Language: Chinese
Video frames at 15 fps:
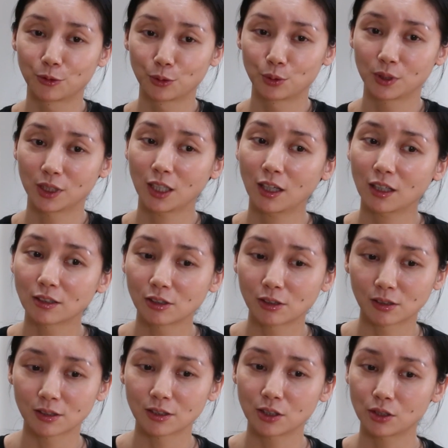我觉得那个
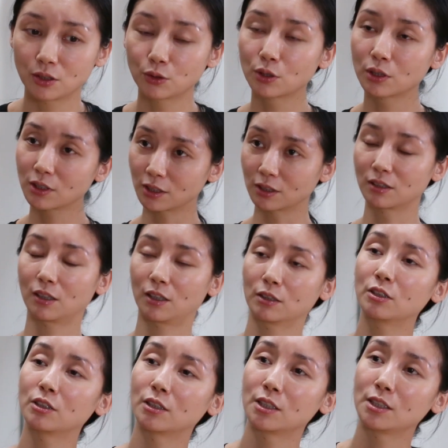是就是挺
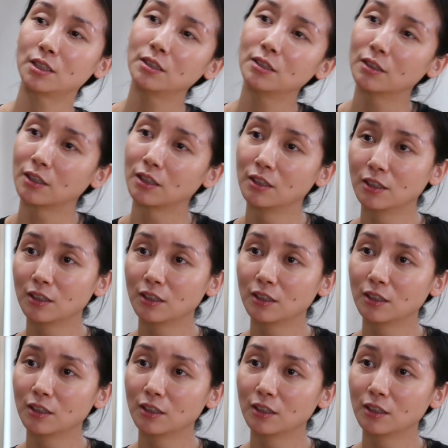很可惜的。